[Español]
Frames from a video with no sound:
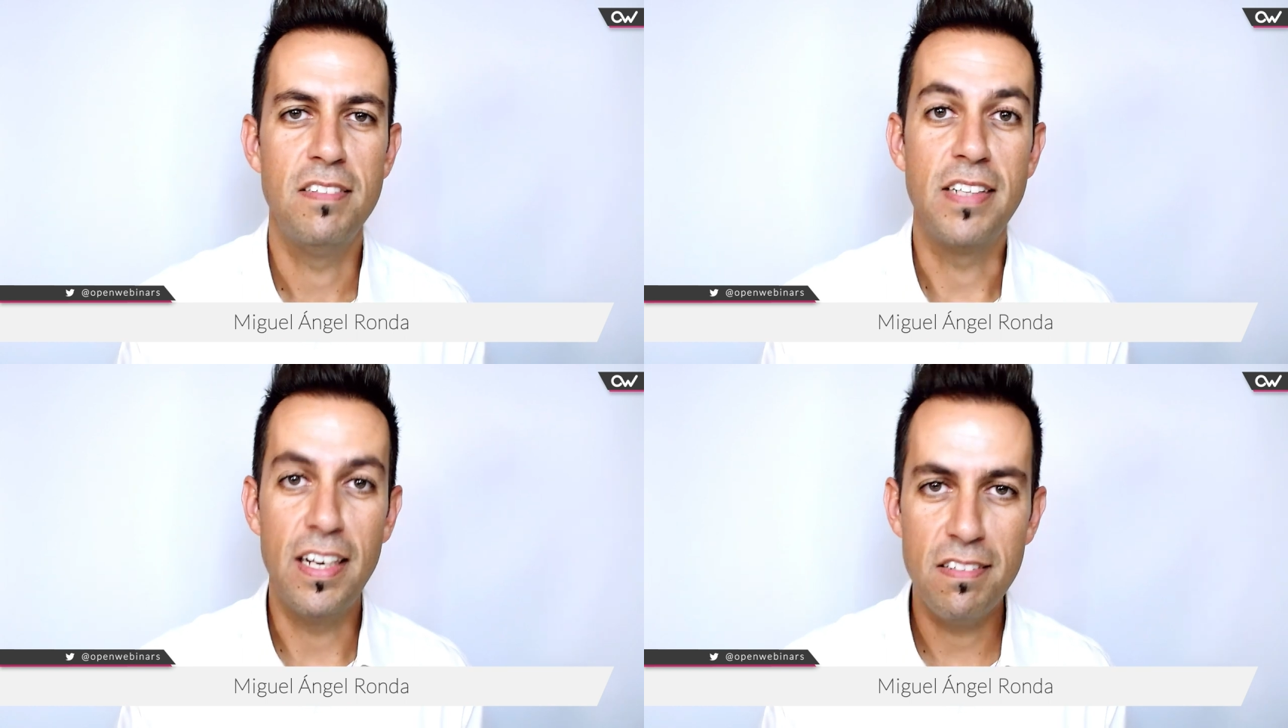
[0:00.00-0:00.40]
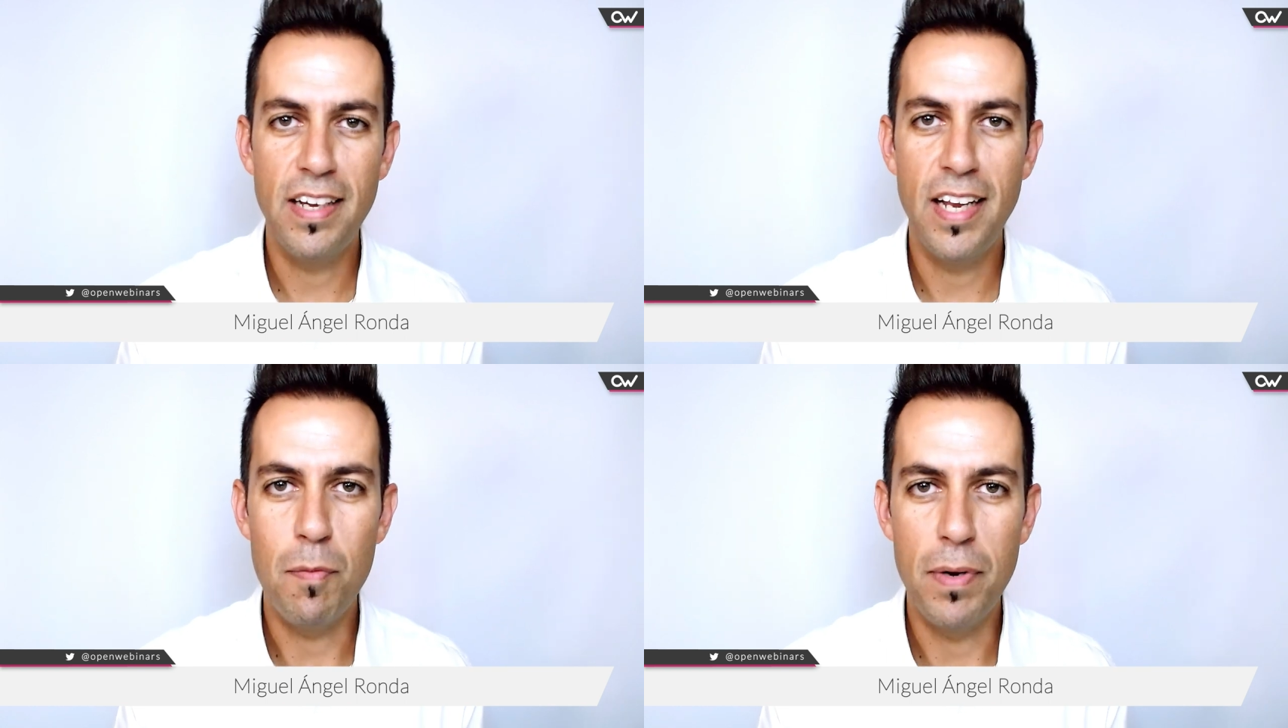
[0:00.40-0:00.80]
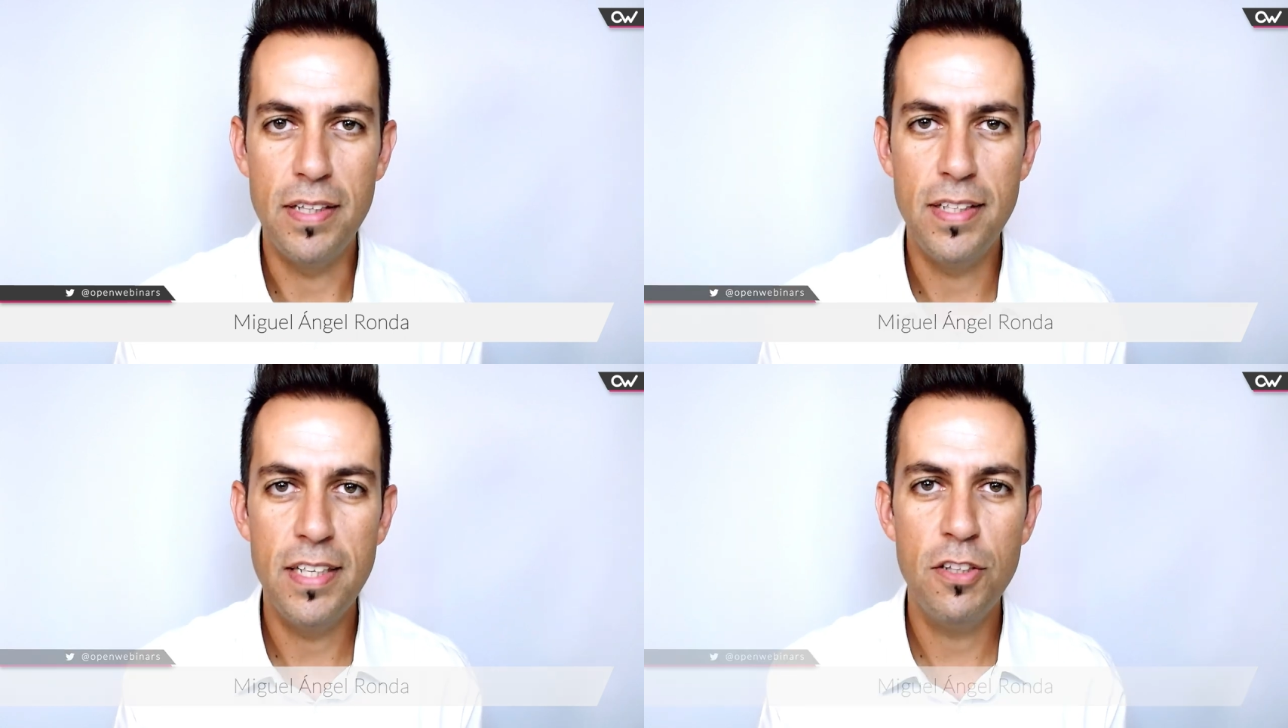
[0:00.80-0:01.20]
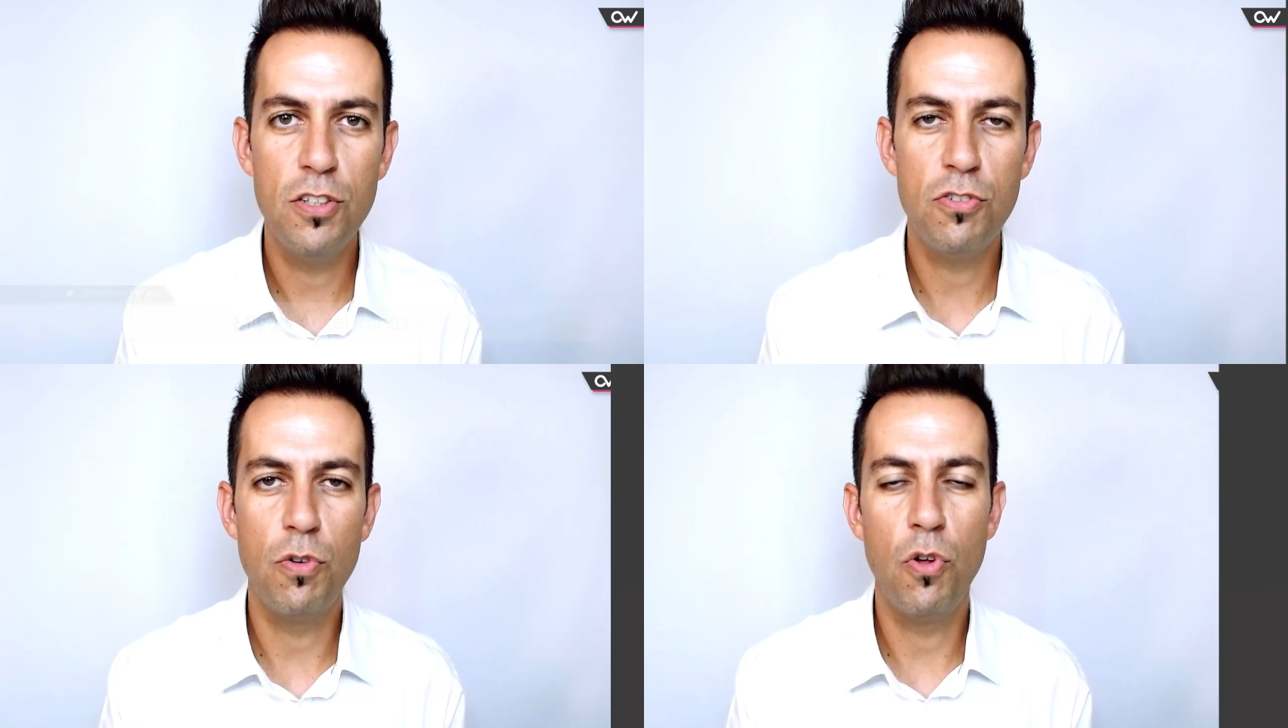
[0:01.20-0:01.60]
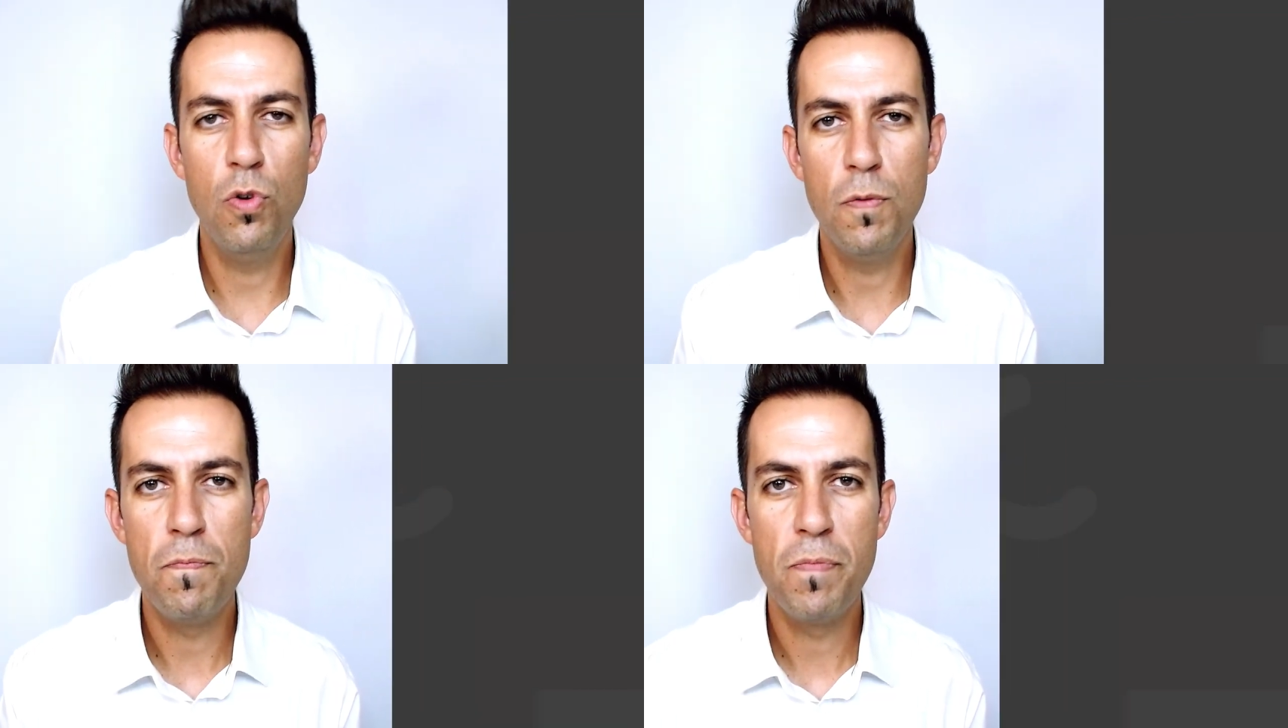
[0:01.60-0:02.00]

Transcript: Si quieres seguir aprendiendo sobre Odoo,